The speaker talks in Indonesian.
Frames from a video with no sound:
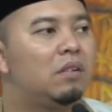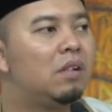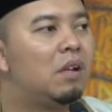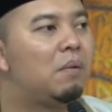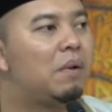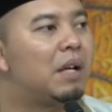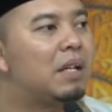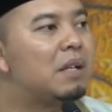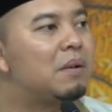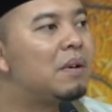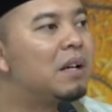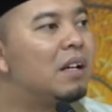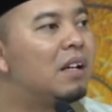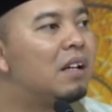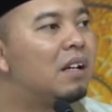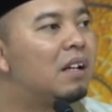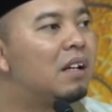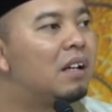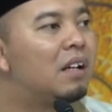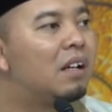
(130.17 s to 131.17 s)
Yang pakai siapa?
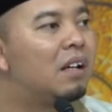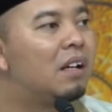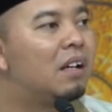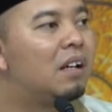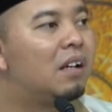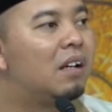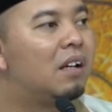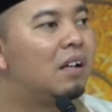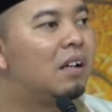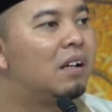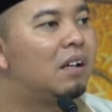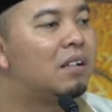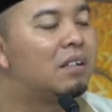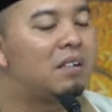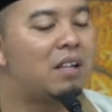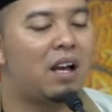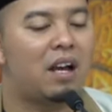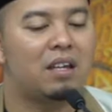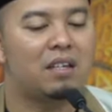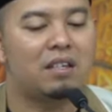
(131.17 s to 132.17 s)

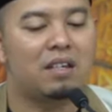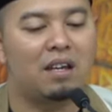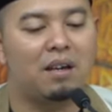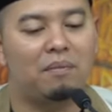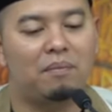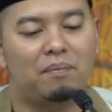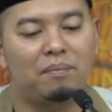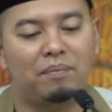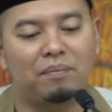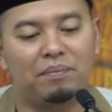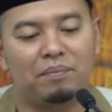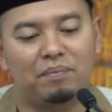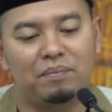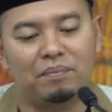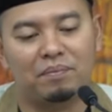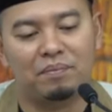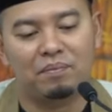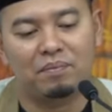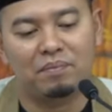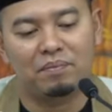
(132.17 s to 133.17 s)
Si Asep.
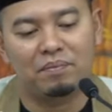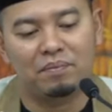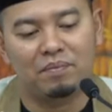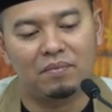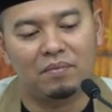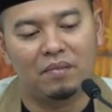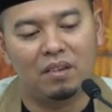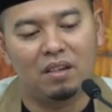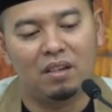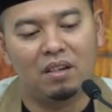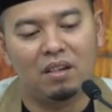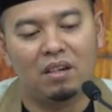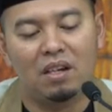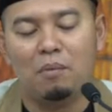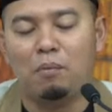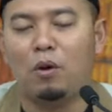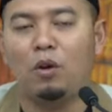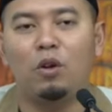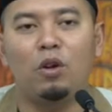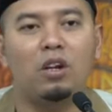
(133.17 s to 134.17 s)

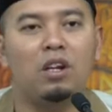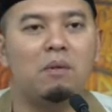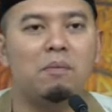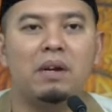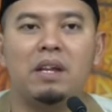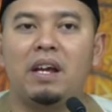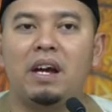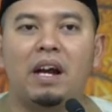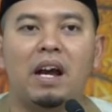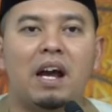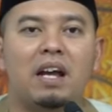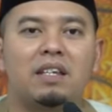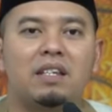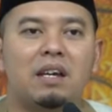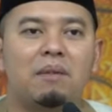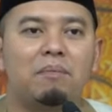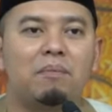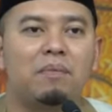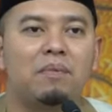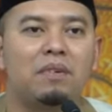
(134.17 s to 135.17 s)
Di pondok ini banyak gak
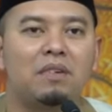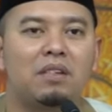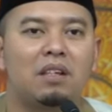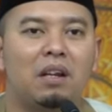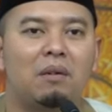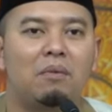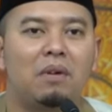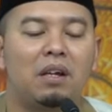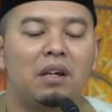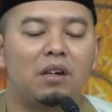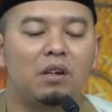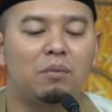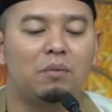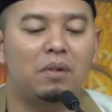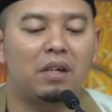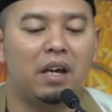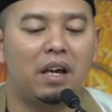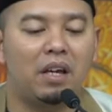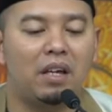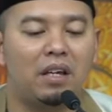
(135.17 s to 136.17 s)
Asep?
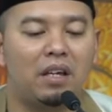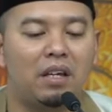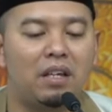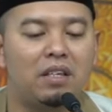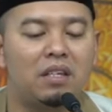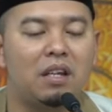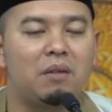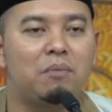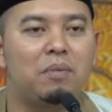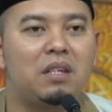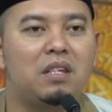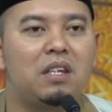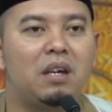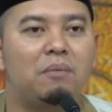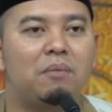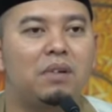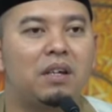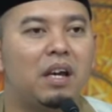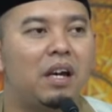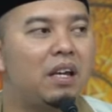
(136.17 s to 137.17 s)
Assalamualaikum Kiai, izin
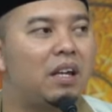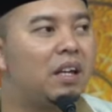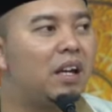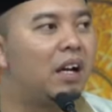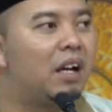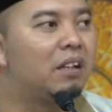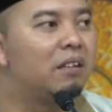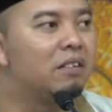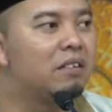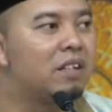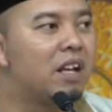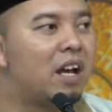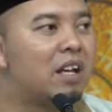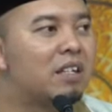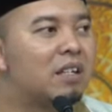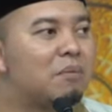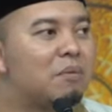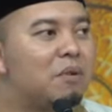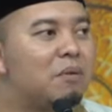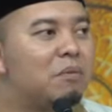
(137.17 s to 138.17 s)
pinjam Kiai. Nah, itu si
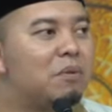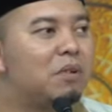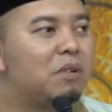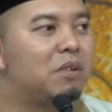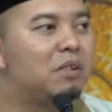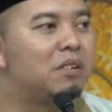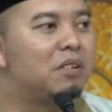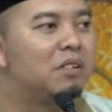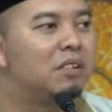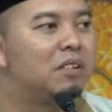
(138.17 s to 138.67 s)
Asep semua tuh.